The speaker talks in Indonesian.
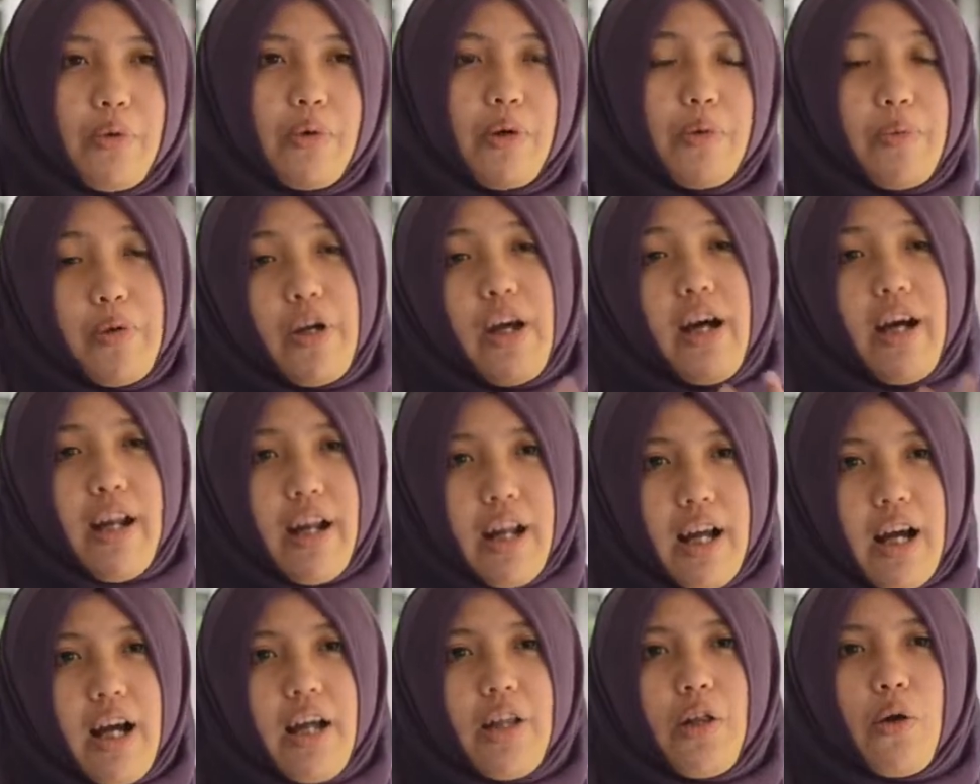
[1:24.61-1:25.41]
udah punya
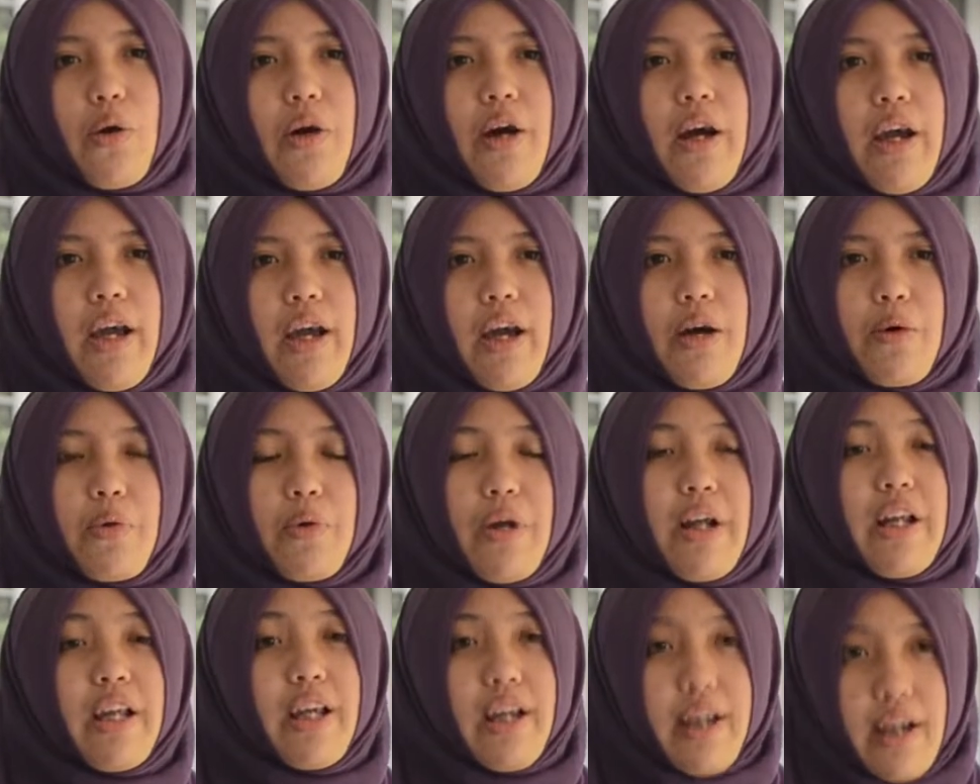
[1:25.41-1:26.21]
anak atau enggak yang
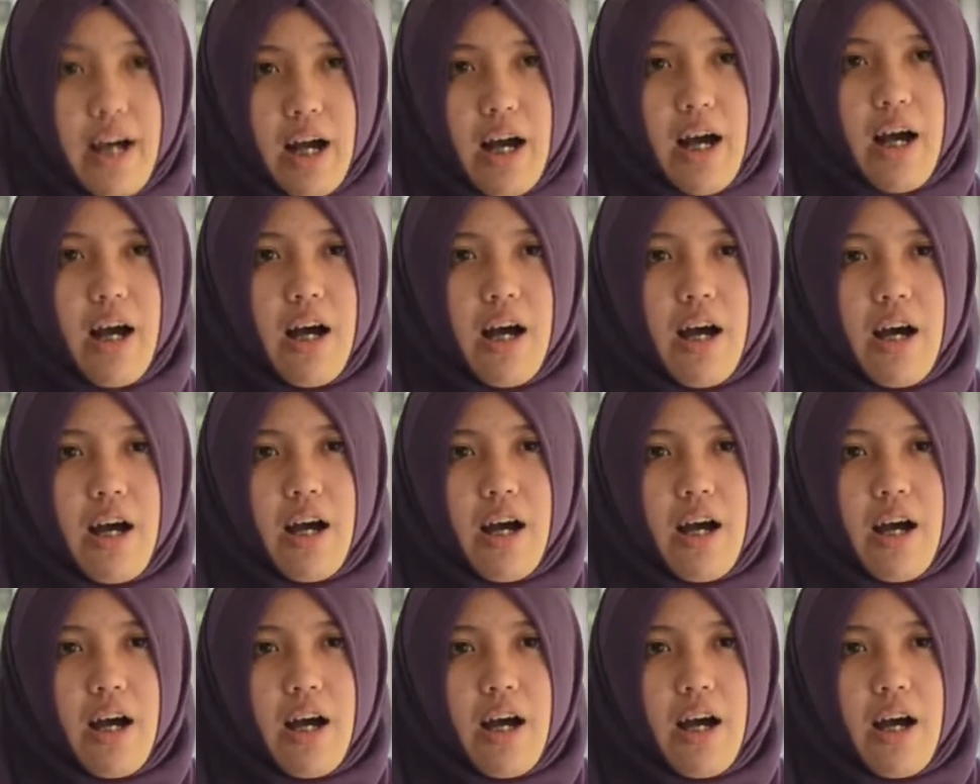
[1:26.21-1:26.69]
udah nikah.